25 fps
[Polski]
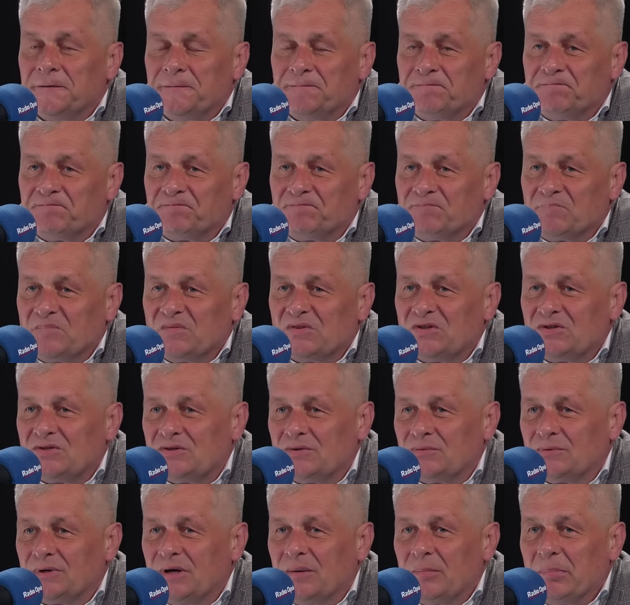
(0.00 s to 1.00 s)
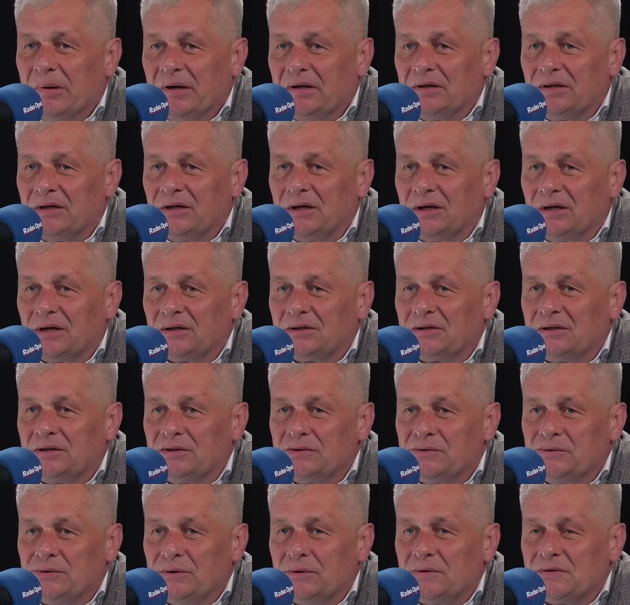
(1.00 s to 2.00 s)
Mm, to są kampanie
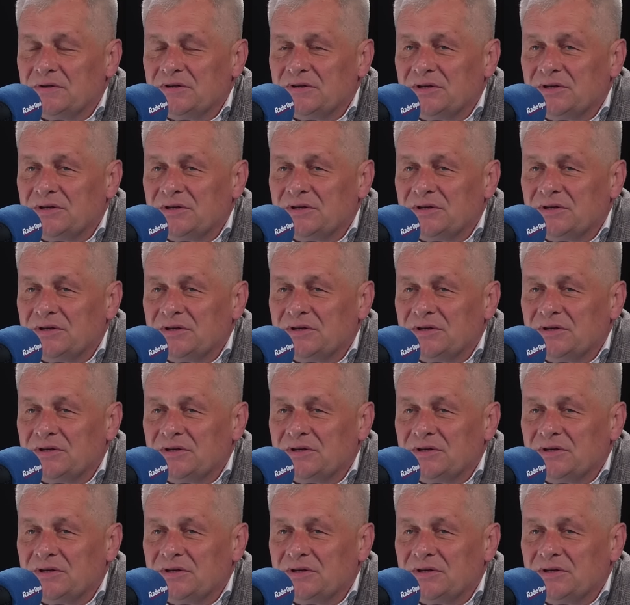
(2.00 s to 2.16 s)
charakteryzujące